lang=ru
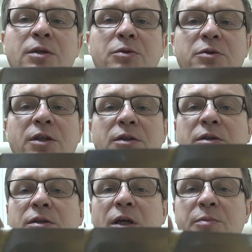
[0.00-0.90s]
Я,
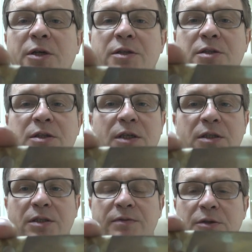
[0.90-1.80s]
опять же, я
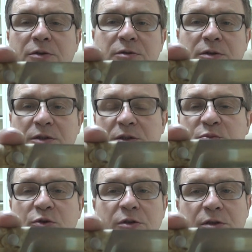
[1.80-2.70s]
не говорю, что это
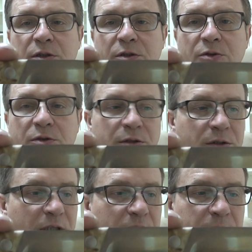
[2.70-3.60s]
японский нож, не
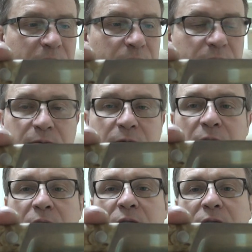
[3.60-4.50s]
надо потом там
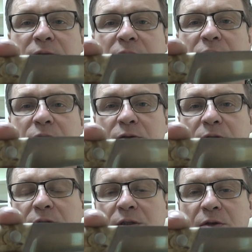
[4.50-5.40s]
говорить, что
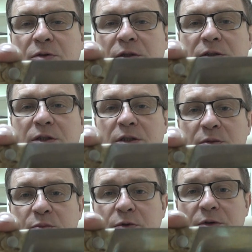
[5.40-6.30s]
никакой это не
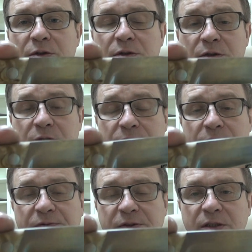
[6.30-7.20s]
японец,
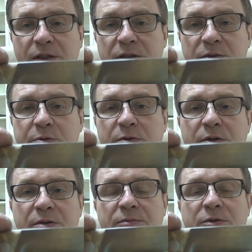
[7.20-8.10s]
ничего в стиле
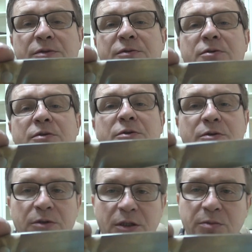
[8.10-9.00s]
японском. Вот и все,
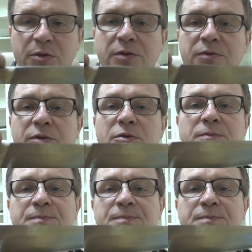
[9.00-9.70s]
что я имею в виду.